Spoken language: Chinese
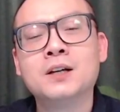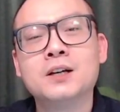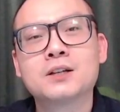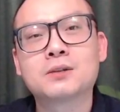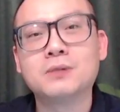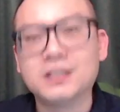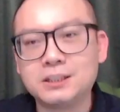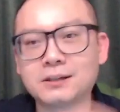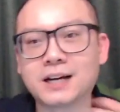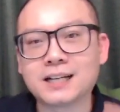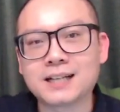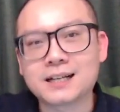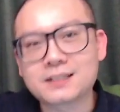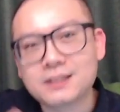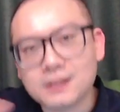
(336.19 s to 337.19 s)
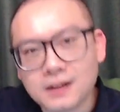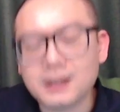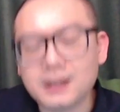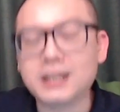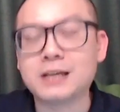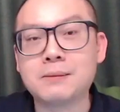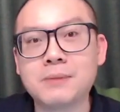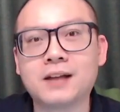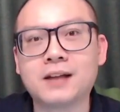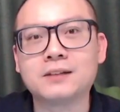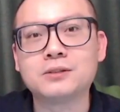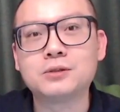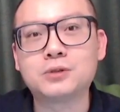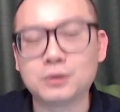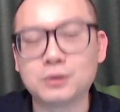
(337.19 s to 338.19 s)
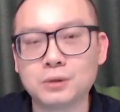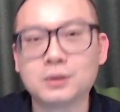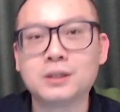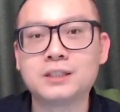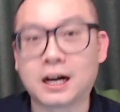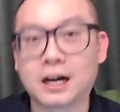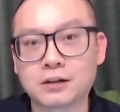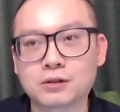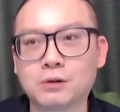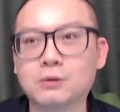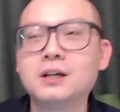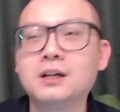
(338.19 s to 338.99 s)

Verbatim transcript: 所以你就可以在车里面去享受，